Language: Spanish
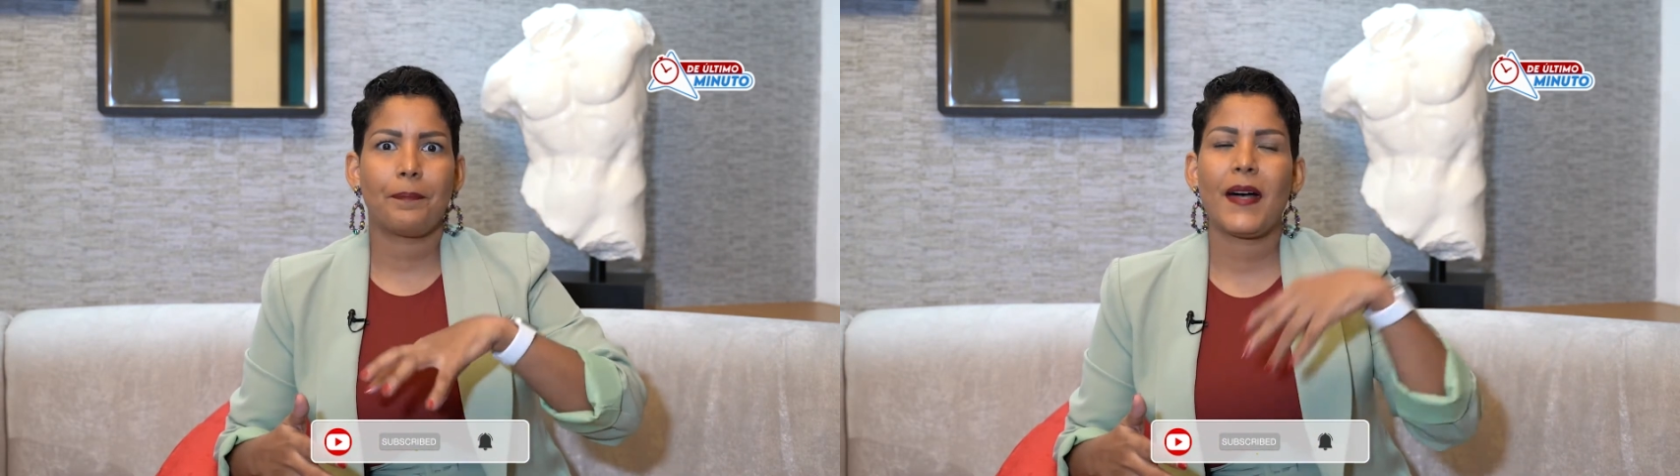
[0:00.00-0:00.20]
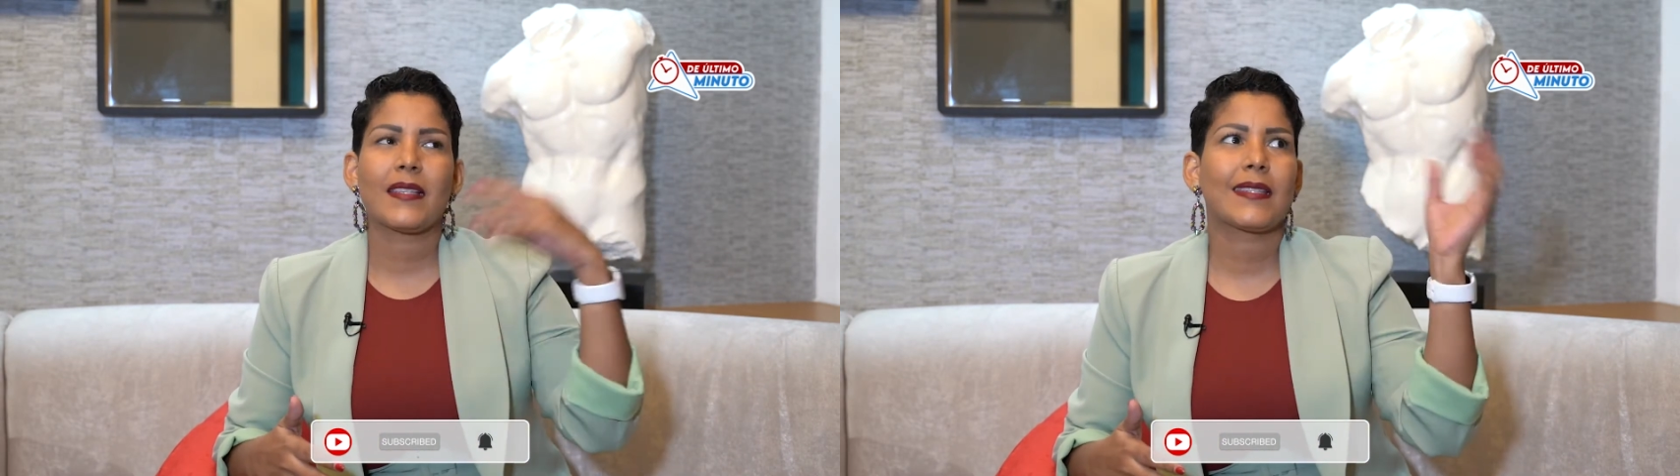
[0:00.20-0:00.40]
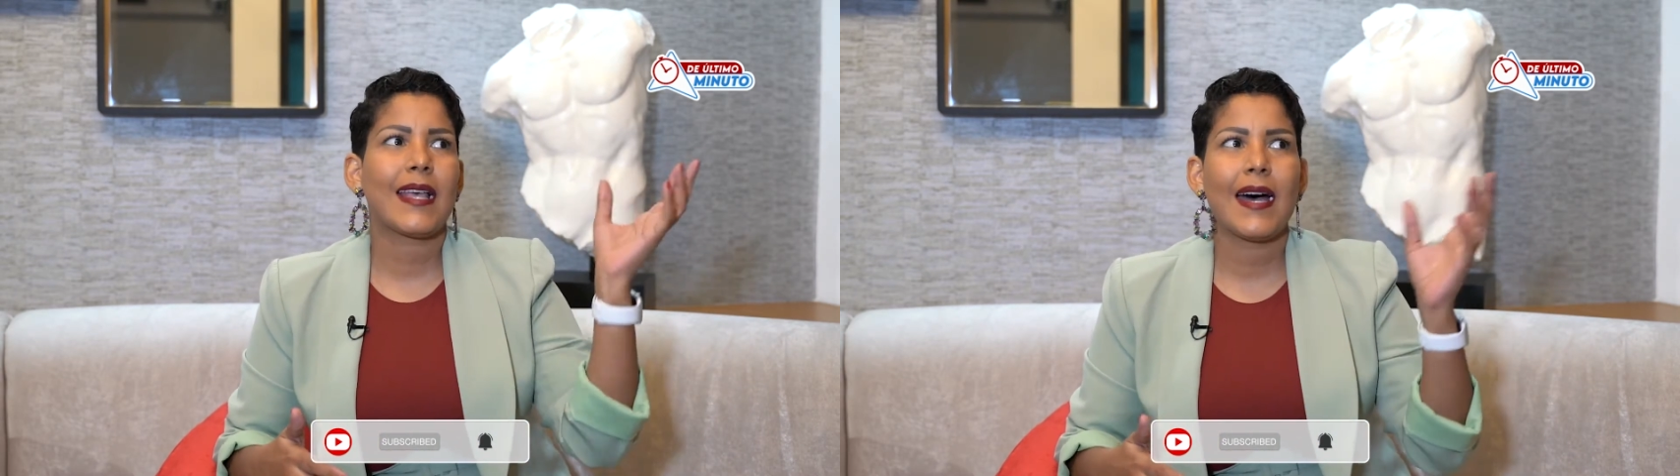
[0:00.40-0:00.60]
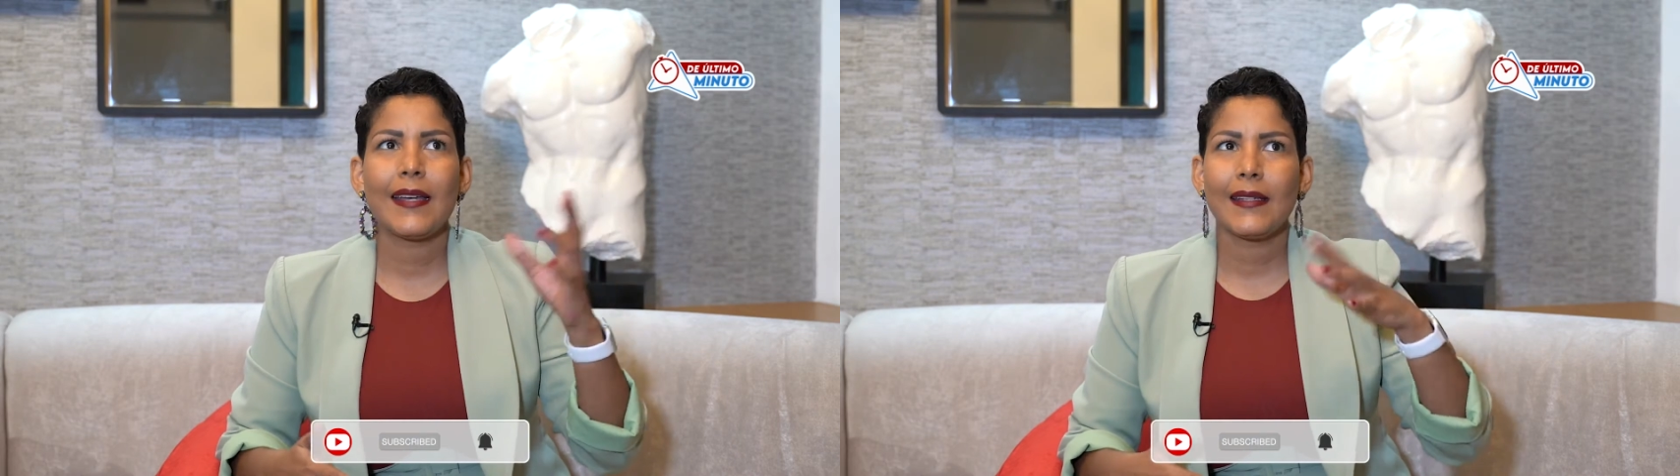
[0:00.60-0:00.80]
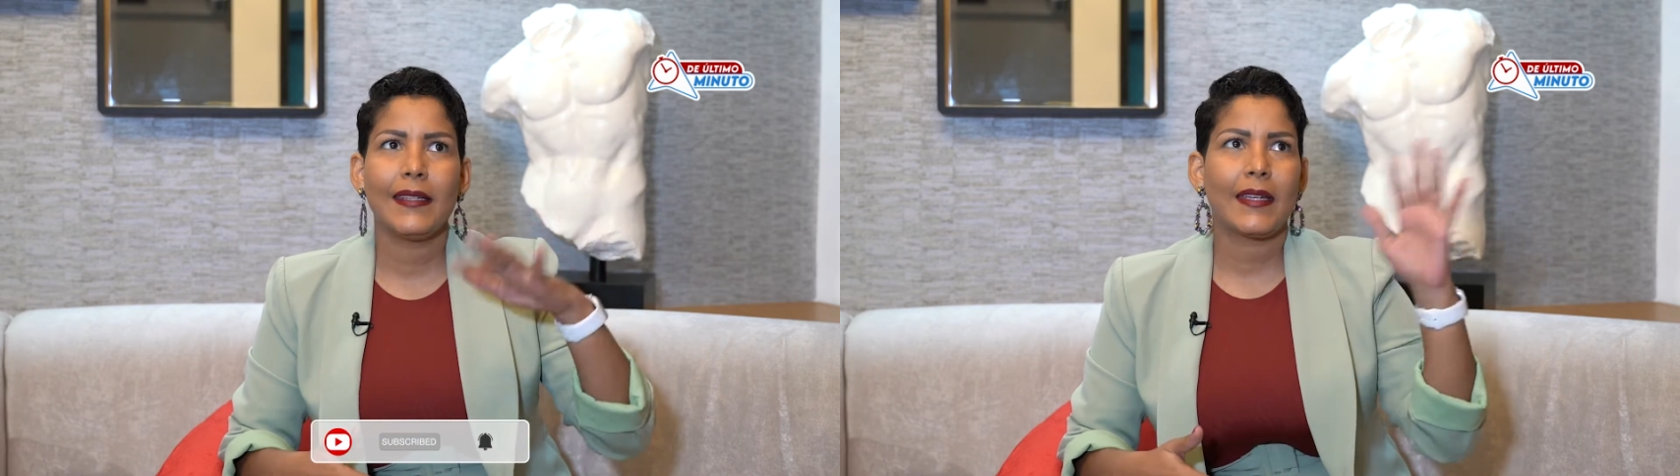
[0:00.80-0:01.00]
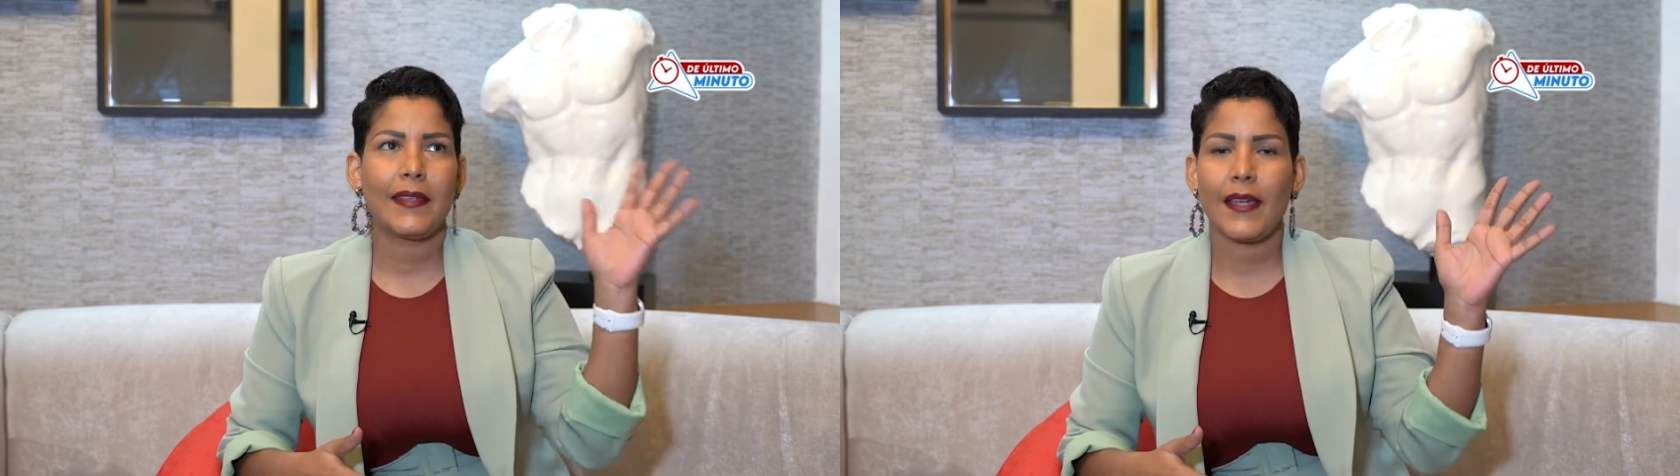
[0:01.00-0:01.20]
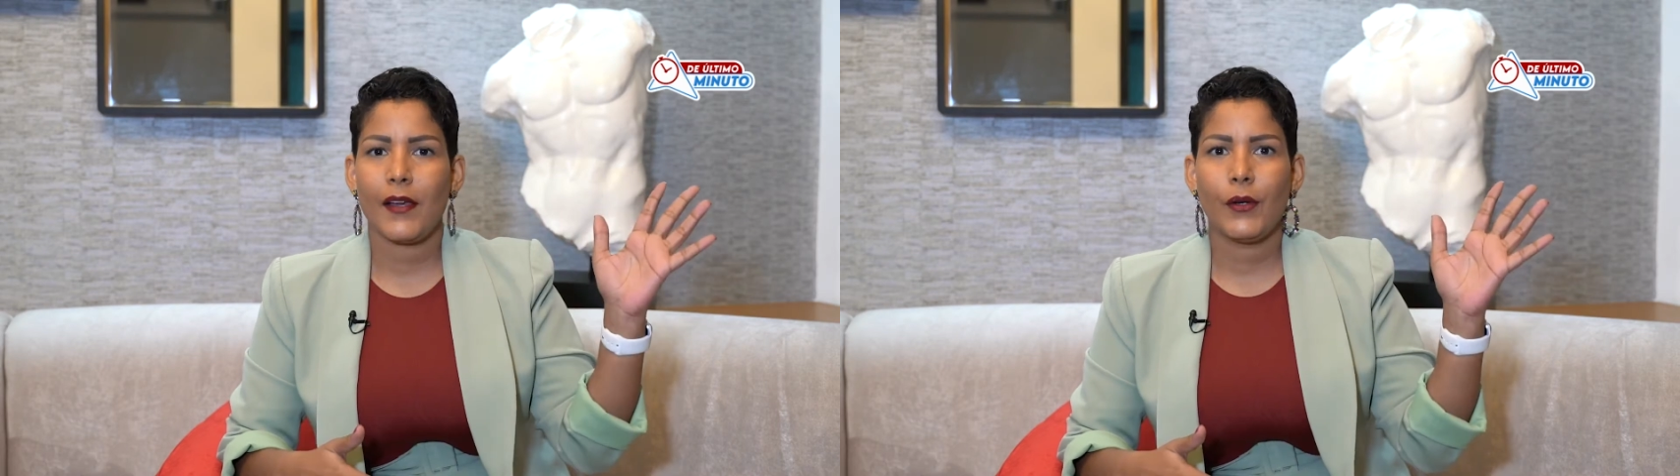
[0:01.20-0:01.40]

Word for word: pasar y que ya,